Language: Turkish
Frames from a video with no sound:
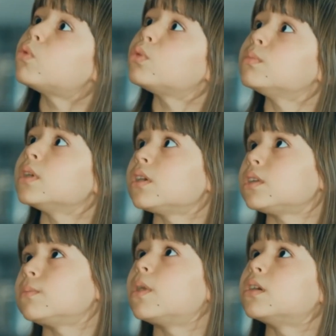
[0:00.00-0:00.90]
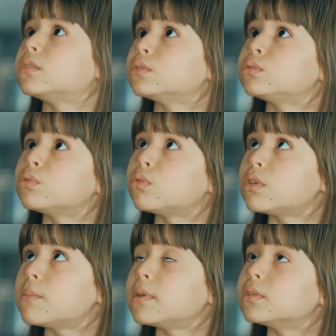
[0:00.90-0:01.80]
Bulmayalım anne
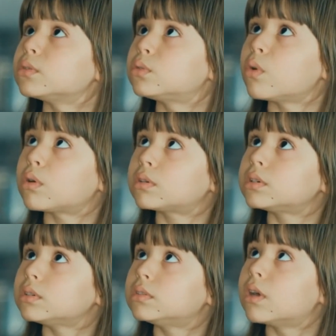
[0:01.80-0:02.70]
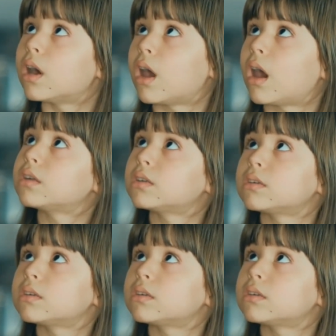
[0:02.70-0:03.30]
sonra bana çok kızar.